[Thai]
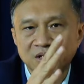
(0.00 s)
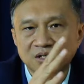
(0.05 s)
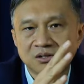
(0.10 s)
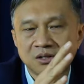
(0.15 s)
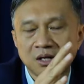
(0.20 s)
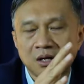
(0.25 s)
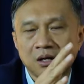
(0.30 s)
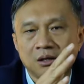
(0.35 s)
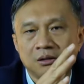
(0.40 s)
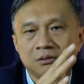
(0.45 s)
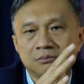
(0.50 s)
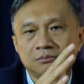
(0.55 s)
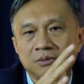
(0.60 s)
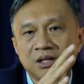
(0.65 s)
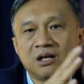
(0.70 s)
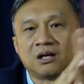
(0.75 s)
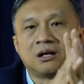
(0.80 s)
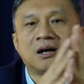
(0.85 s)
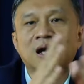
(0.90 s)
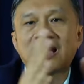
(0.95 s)
Master
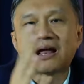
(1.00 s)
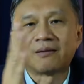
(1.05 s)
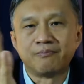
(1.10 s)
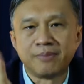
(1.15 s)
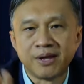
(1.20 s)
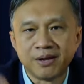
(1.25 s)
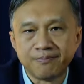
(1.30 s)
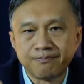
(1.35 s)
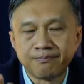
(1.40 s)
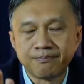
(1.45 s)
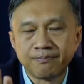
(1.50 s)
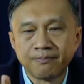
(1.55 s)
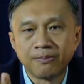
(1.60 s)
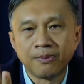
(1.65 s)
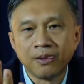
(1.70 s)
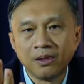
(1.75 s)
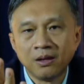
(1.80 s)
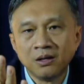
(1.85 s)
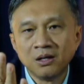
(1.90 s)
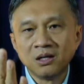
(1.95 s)
นี่คือการบีบ
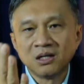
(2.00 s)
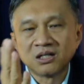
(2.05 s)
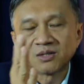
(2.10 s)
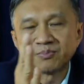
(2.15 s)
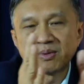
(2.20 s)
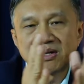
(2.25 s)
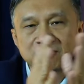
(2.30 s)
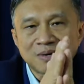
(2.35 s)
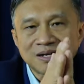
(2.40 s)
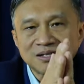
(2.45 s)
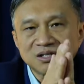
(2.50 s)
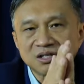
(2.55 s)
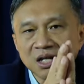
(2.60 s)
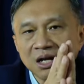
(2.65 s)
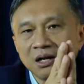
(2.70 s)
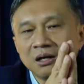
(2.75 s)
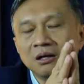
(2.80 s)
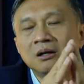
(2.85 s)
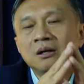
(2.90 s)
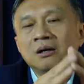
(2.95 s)
Speed
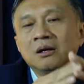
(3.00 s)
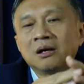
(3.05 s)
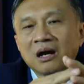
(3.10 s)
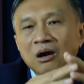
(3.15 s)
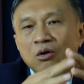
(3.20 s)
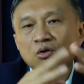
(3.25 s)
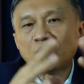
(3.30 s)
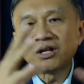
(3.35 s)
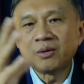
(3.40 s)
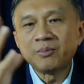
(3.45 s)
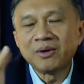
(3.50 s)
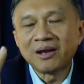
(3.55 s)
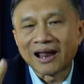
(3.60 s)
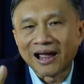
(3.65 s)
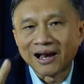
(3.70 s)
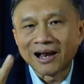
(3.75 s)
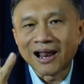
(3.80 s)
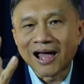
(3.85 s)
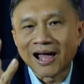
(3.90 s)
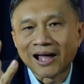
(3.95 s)
Master เขาก็ยังมีหลา
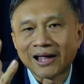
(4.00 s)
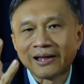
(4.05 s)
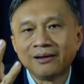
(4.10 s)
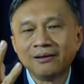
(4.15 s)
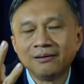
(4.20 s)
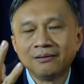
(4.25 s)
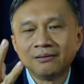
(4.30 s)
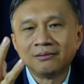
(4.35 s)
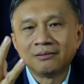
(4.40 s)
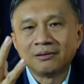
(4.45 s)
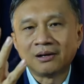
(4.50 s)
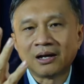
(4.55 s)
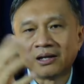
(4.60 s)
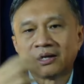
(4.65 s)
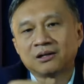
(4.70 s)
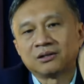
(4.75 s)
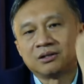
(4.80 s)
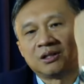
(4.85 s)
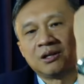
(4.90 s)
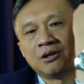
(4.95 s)
ยลายนะอ
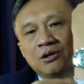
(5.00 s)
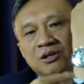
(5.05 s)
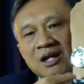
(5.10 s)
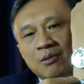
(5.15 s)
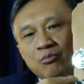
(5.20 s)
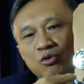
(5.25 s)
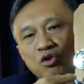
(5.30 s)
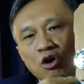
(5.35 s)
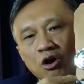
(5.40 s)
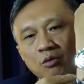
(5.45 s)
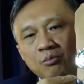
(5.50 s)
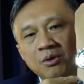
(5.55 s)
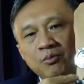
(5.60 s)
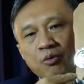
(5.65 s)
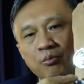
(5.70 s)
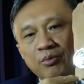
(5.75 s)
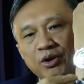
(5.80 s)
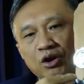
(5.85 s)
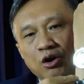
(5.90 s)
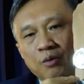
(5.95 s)
ย่างที่ใส่บนข้อมือผ
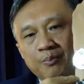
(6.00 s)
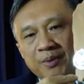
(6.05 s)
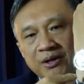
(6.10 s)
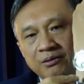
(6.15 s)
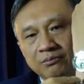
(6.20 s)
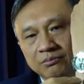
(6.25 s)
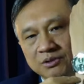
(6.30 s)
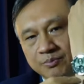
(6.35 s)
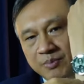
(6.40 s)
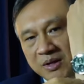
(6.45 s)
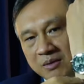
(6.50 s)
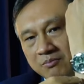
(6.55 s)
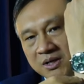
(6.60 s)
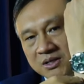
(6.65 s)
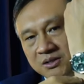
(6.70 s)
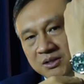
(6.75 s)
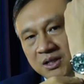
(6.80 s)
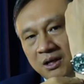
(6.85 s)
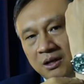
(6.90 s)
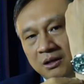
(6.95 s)
มนี่ก็เป็น Speed
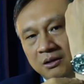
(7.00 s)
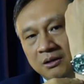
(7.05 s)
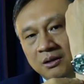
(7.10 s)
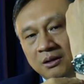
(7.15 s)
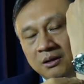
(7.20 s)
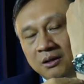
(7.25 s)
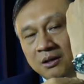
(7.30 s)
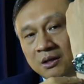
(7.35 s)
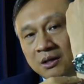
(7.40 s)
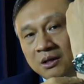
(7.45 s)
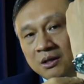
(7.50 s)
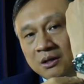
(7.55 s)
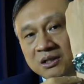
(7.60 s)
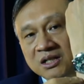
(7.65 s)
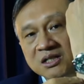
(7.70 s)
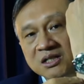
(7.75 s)
Master แต่